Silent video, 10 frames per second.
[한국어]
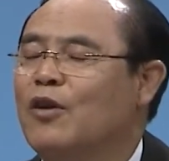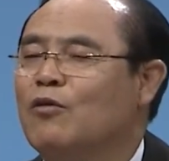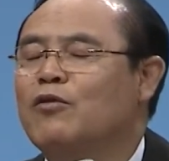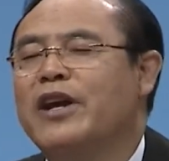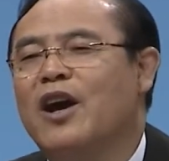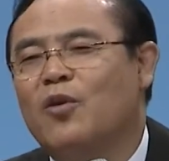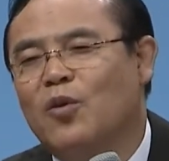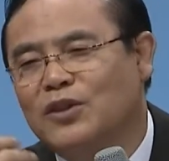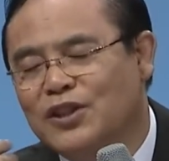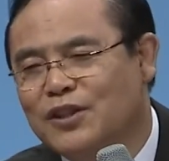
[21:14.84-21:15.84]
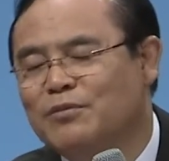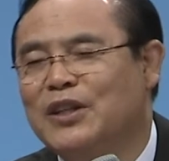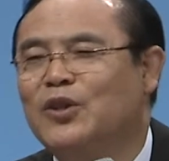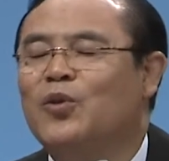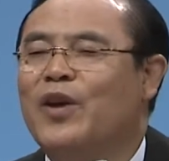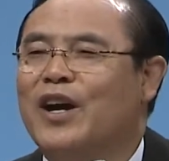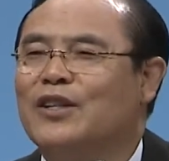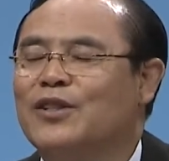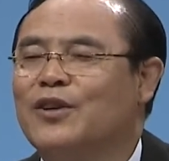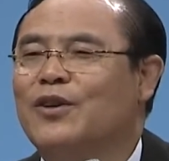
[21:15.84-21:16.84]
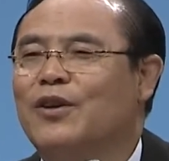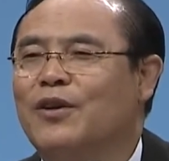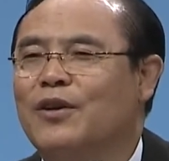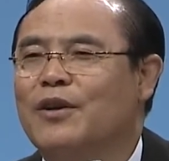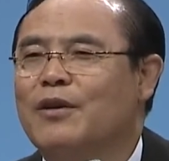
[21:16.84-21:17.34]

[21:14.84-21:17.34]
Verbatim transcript: 우리가 꼭 지금 인도에 가세요.